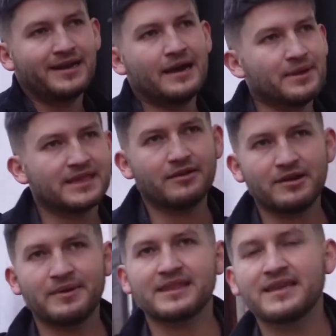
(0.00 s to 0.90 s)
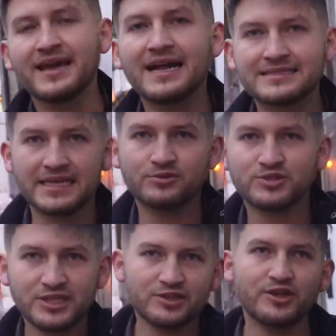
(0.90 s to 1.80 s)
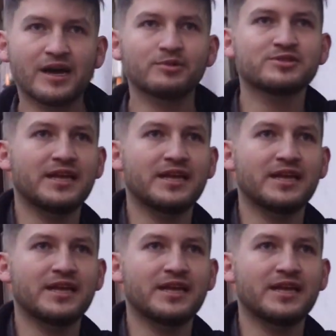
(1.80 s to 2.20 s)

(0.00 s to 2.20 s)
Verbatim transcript: Lamentablemente, al ser un sitio, digamos,